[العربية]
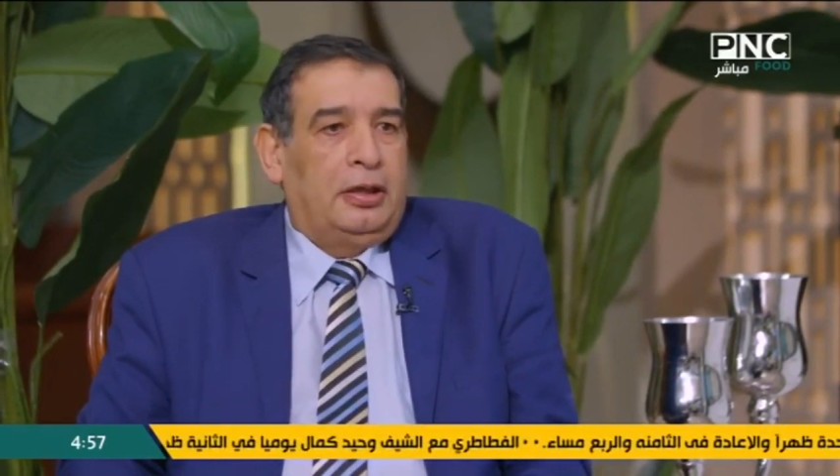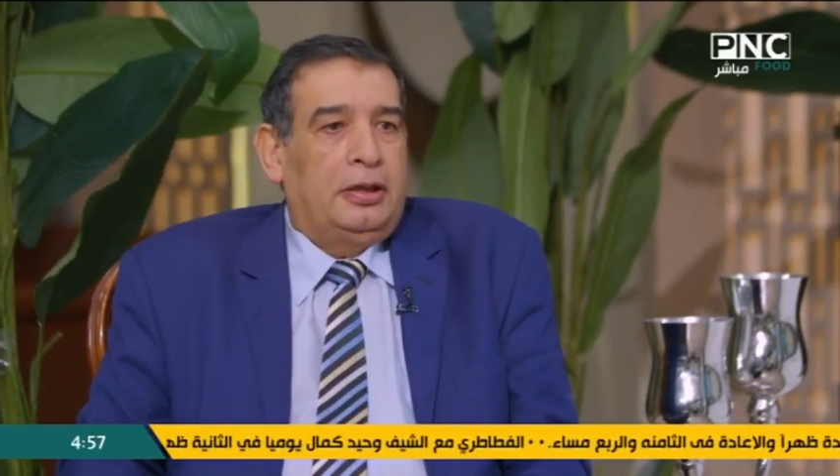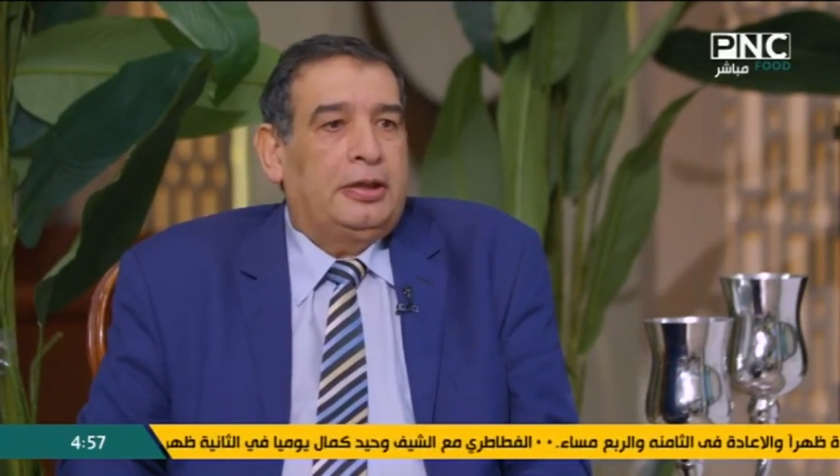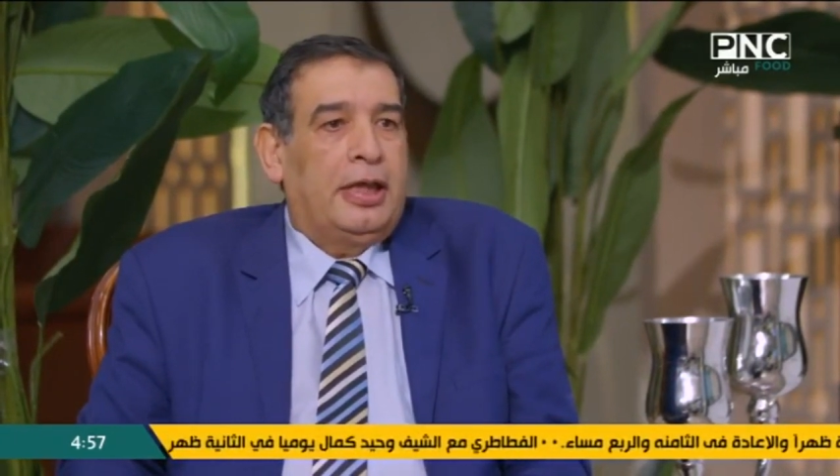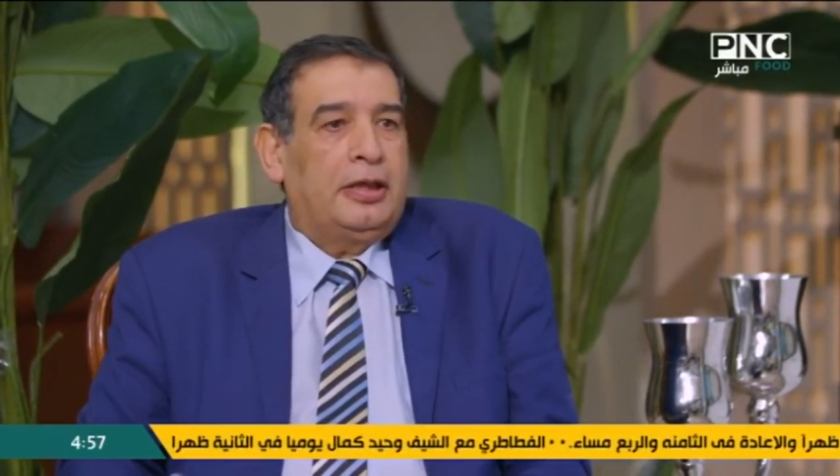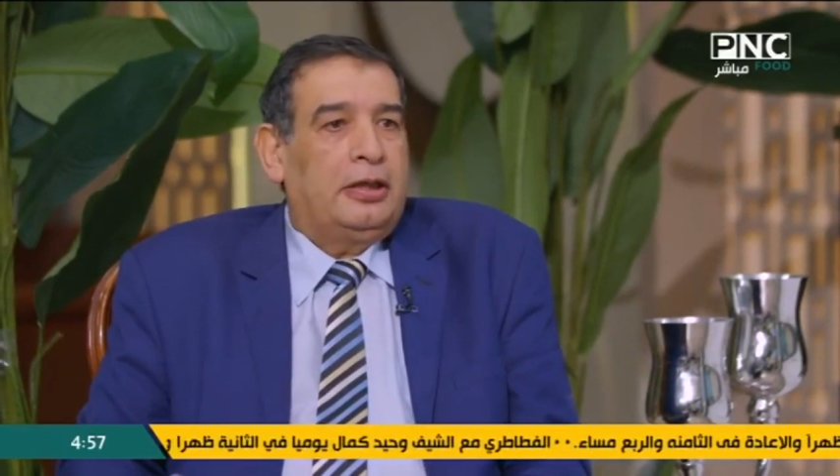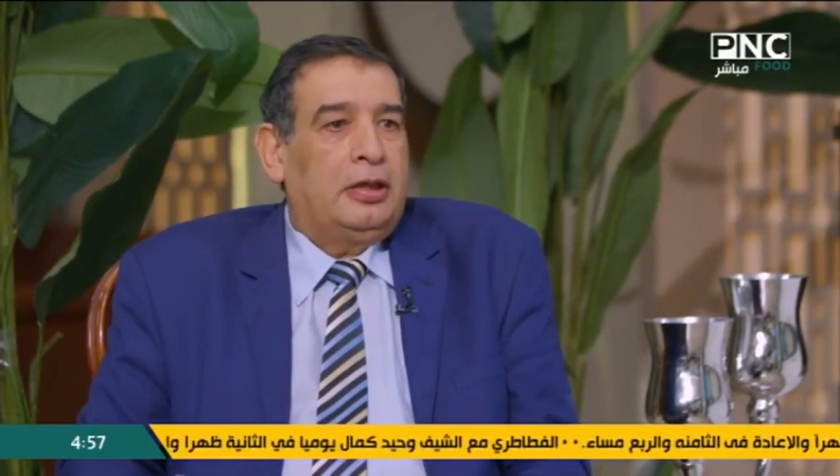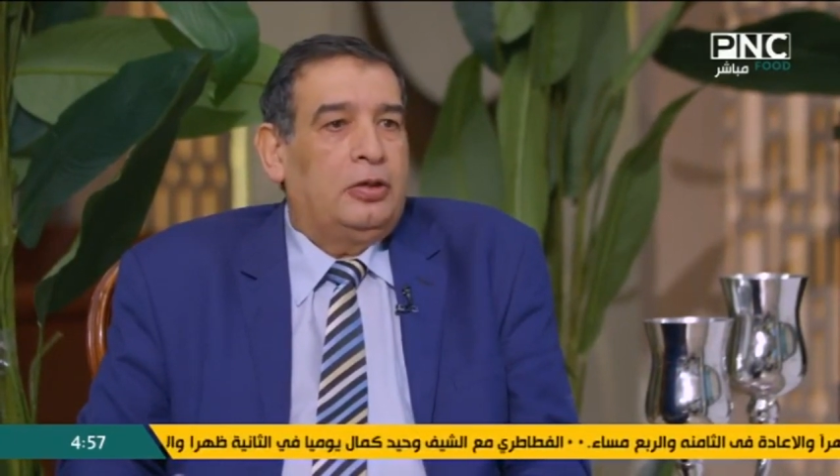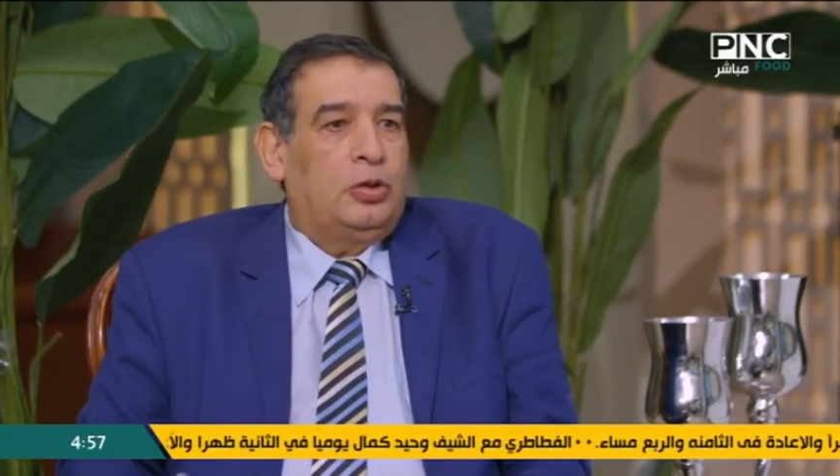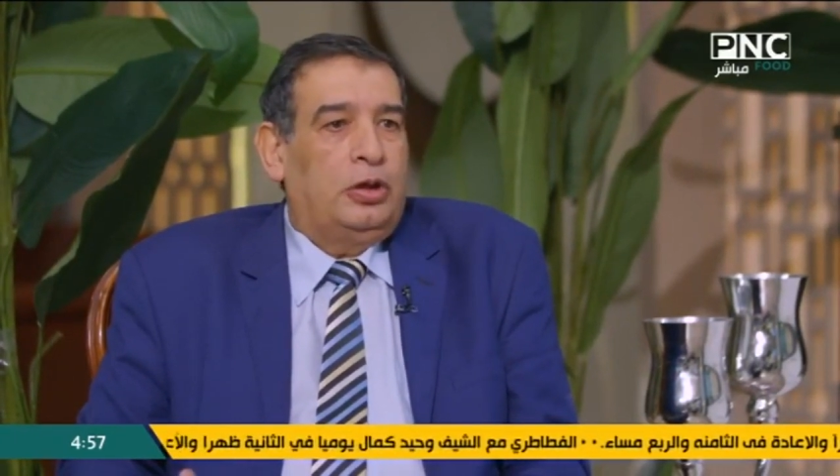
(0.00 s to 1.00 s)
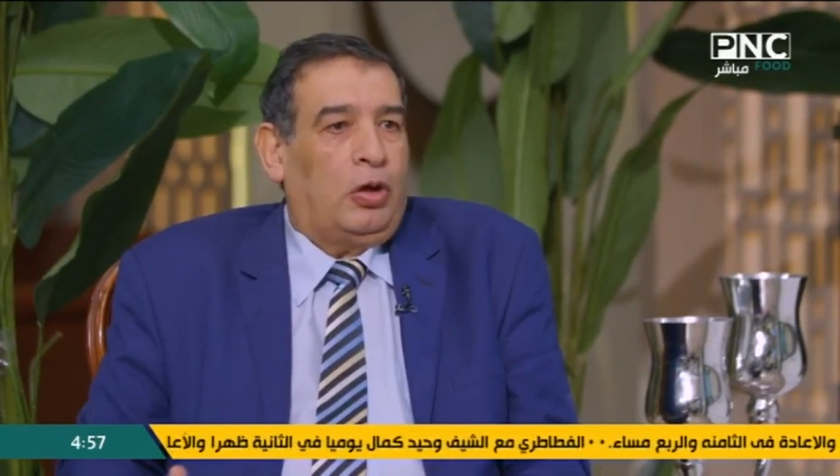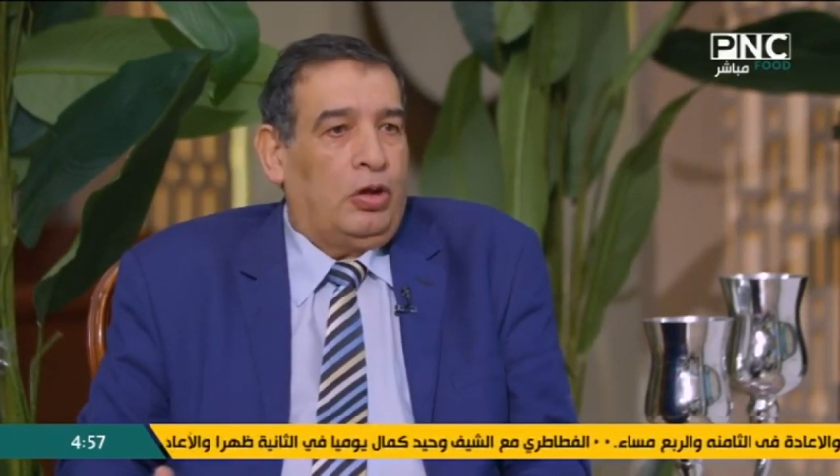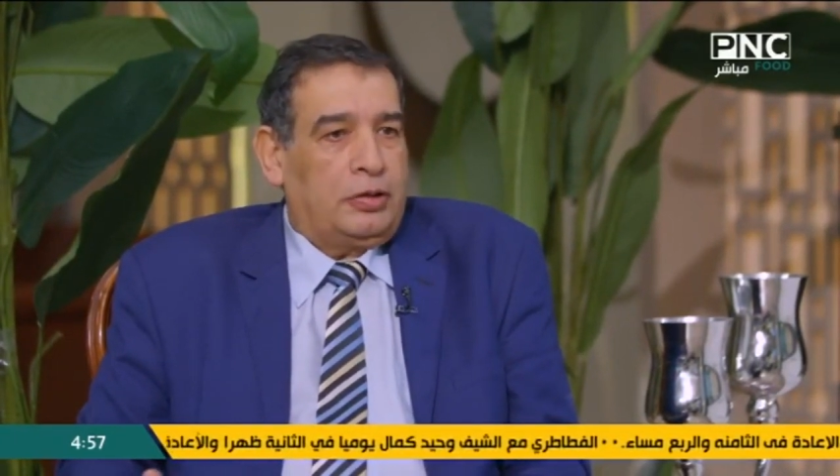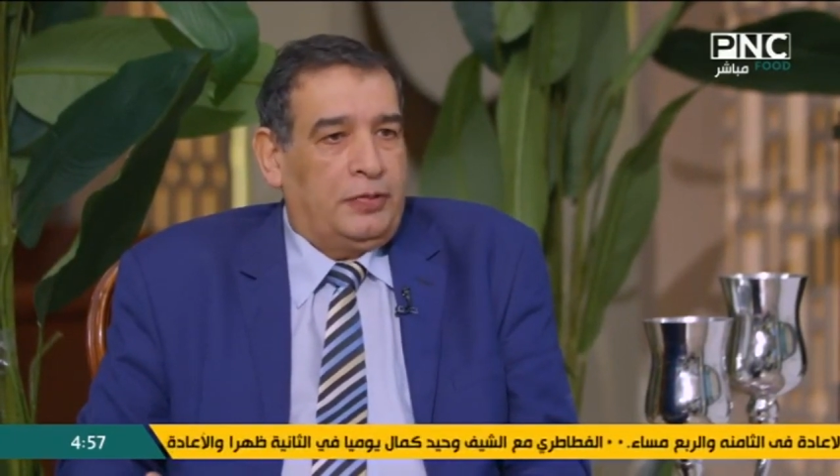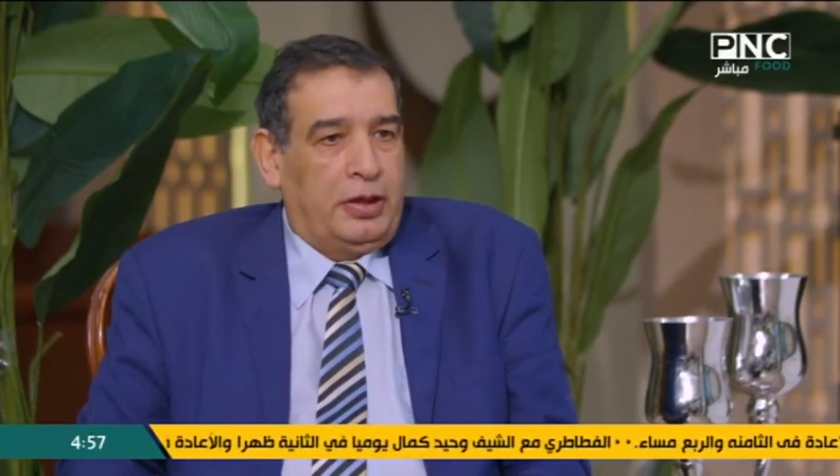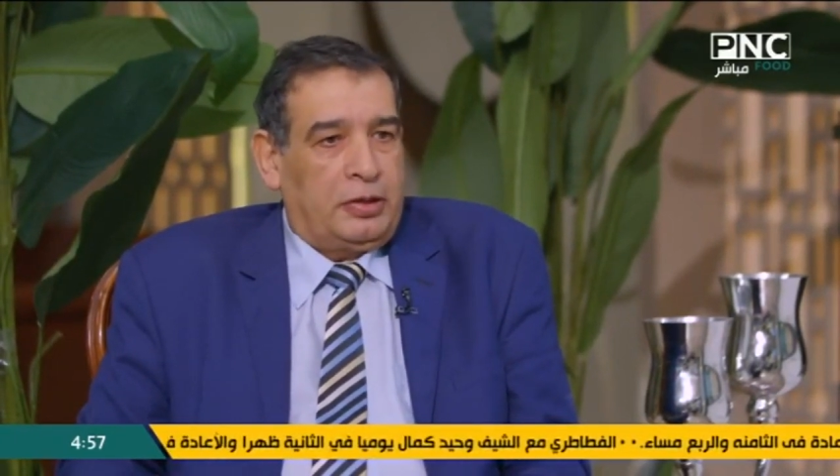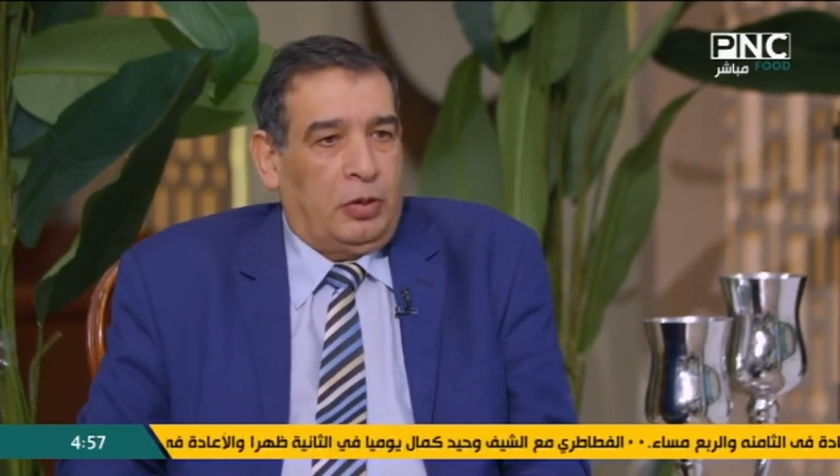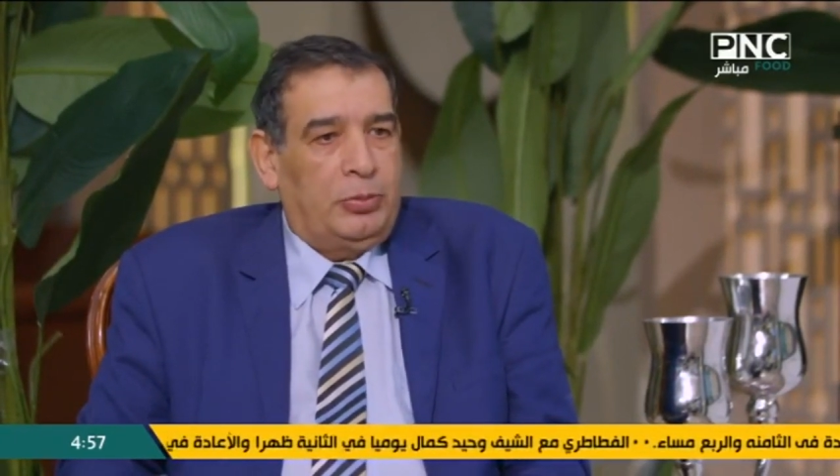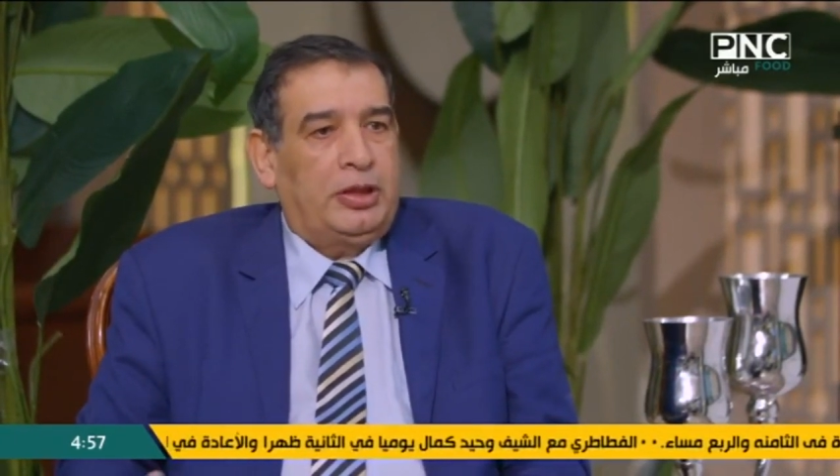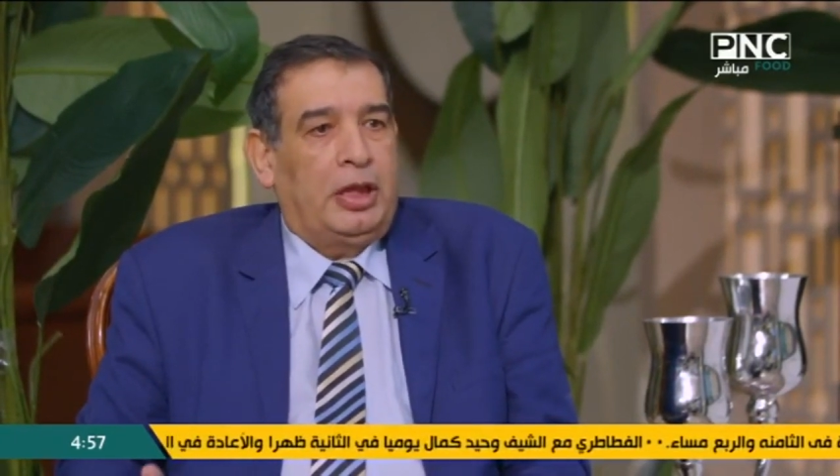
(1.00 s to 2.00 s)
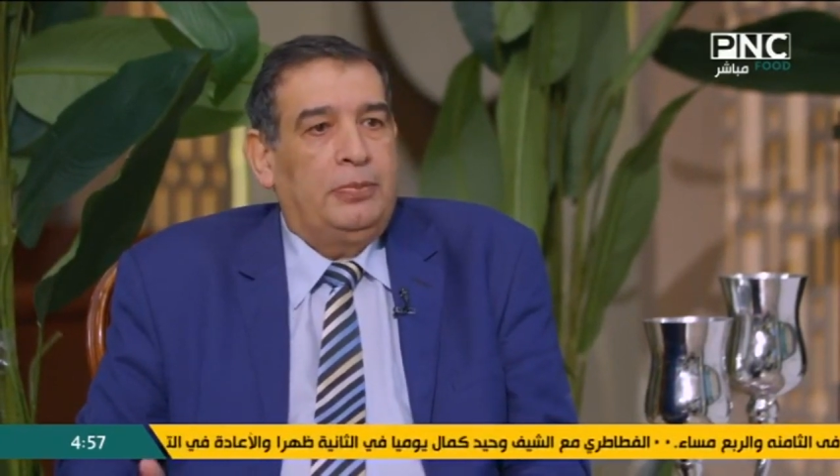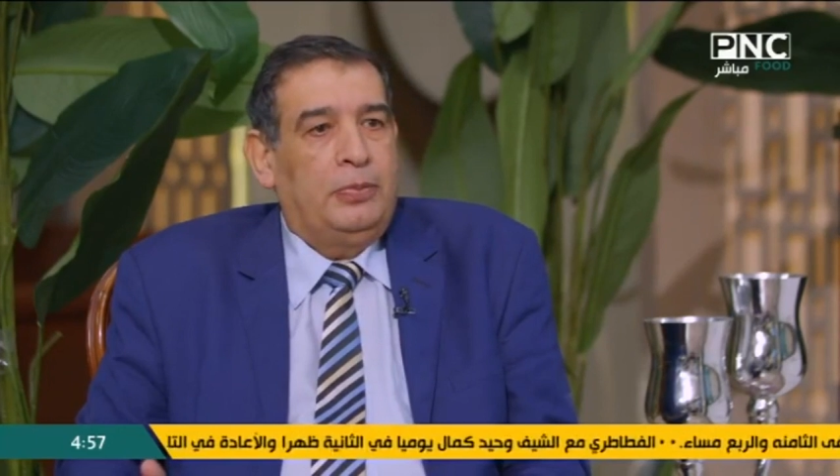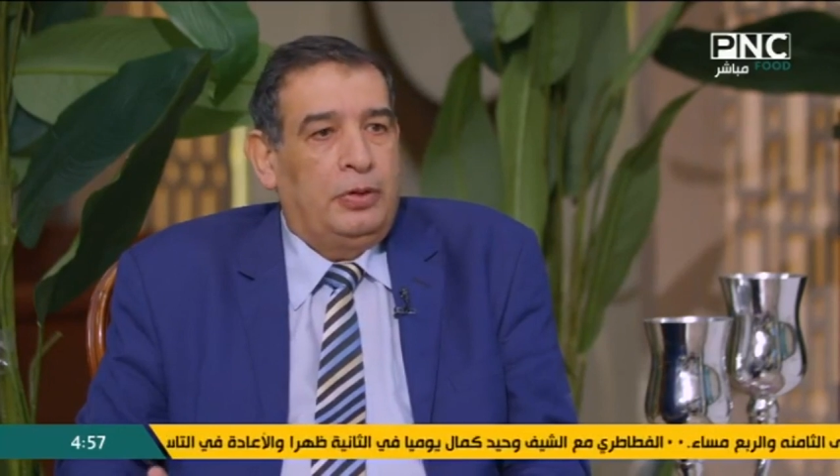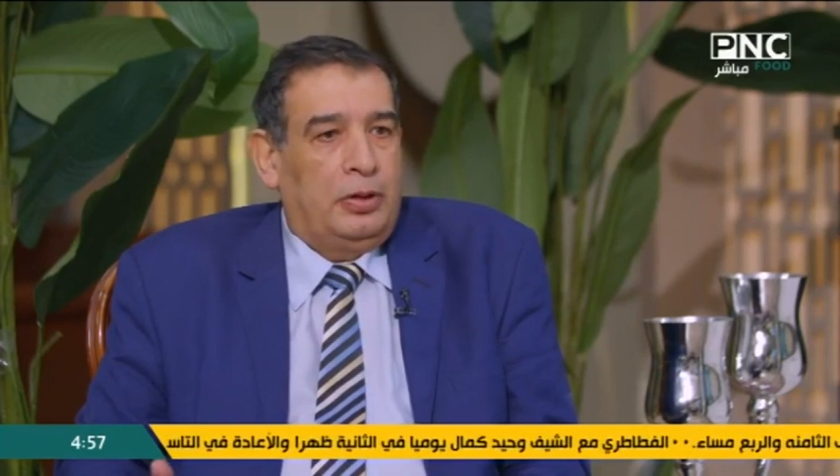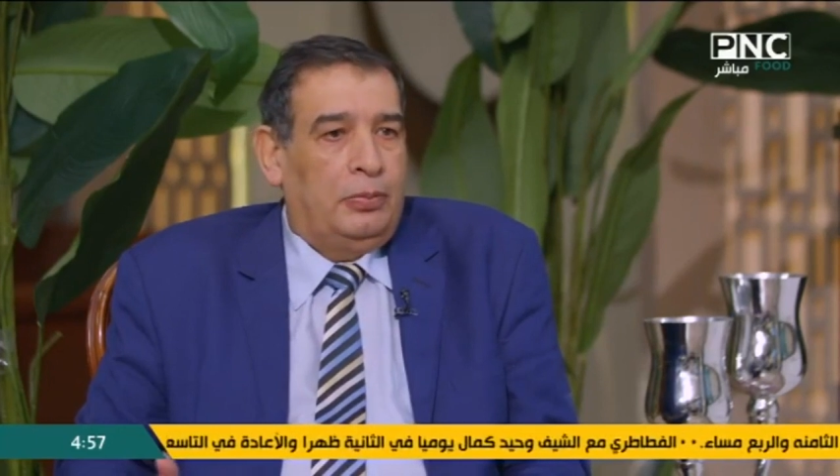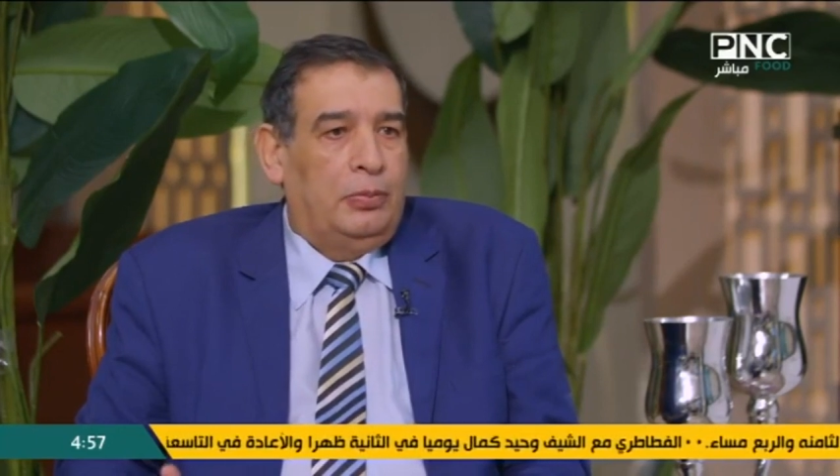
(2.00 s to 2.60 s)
انتاج انسولين خالص في الجسم وبالتالي